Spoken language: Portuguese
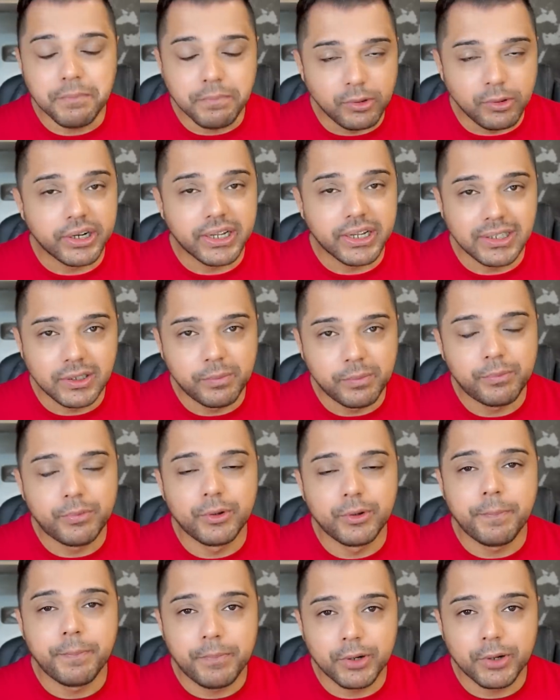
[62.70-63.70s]
implorando
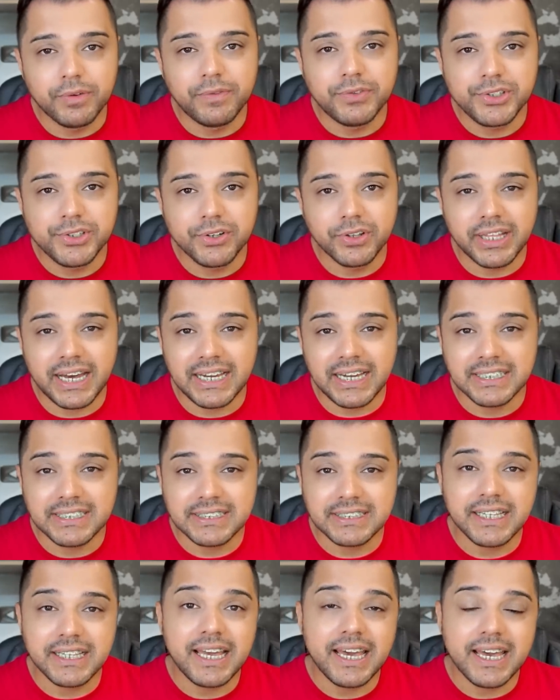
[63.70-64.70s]
por
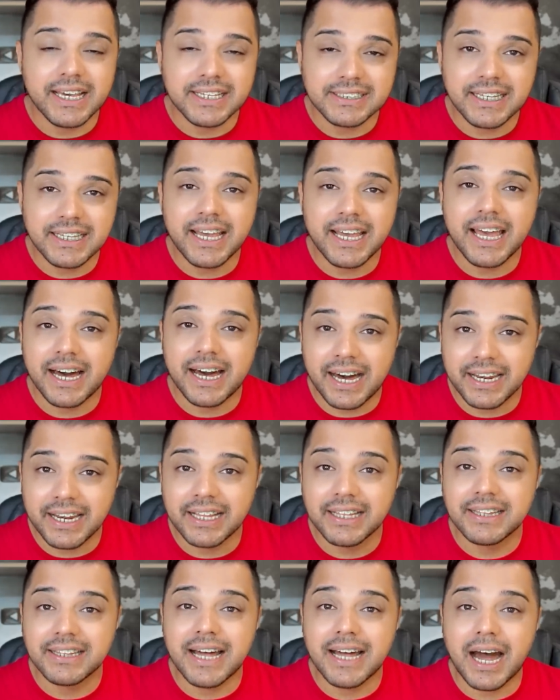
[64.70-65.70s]
profissionais? Esta é a
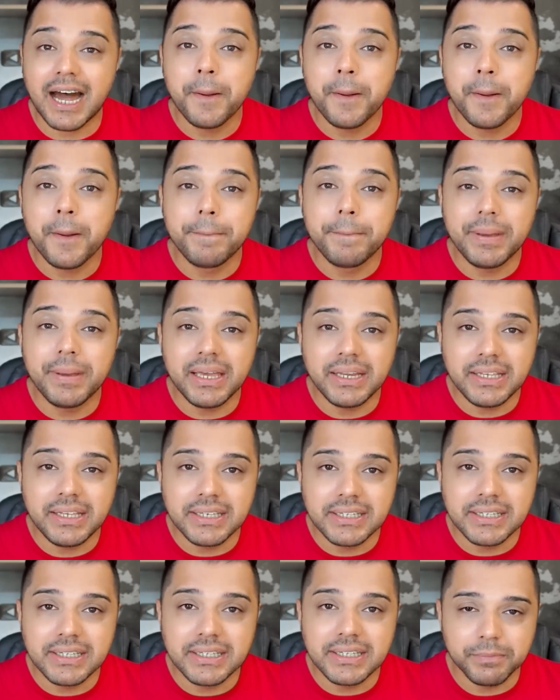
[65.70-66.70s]
área da
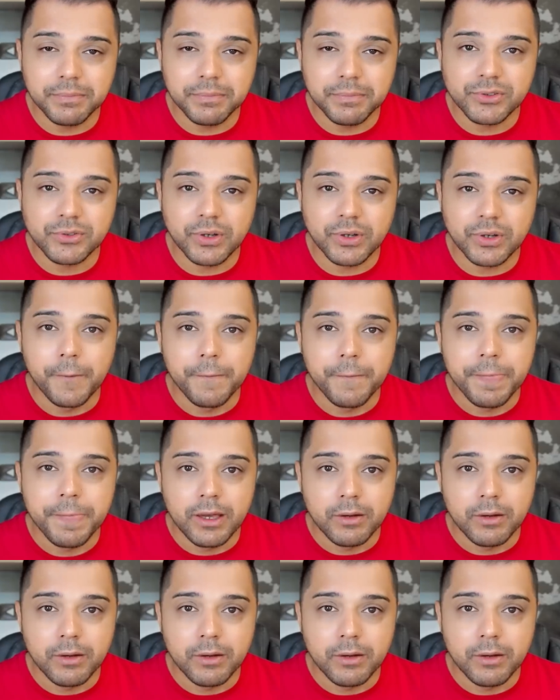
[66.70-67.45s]
perícia, pessoal.